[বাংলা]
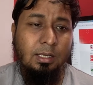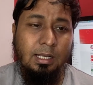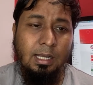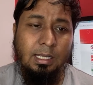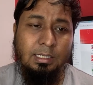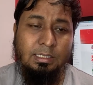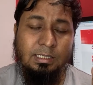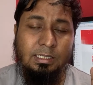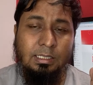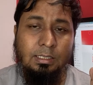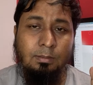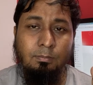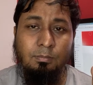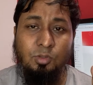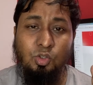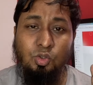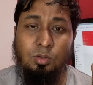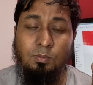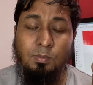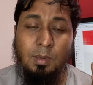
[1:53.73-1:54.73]
কাজ
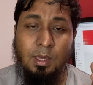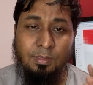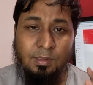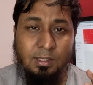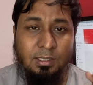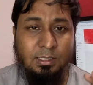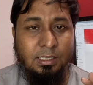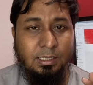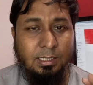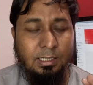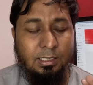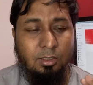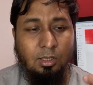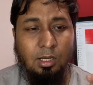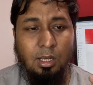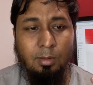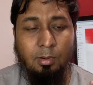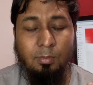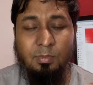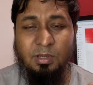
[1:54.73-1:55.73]
যদি বেসিক শিখে
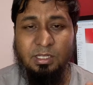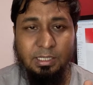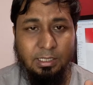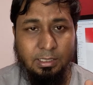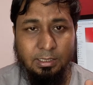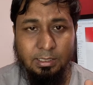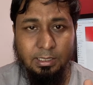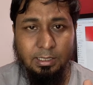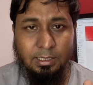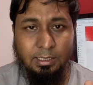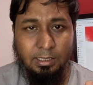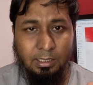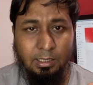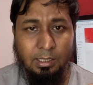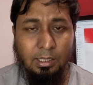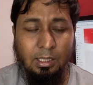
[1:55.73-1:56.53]
তাহলে আমরা বিশ হাজার টাকা নিই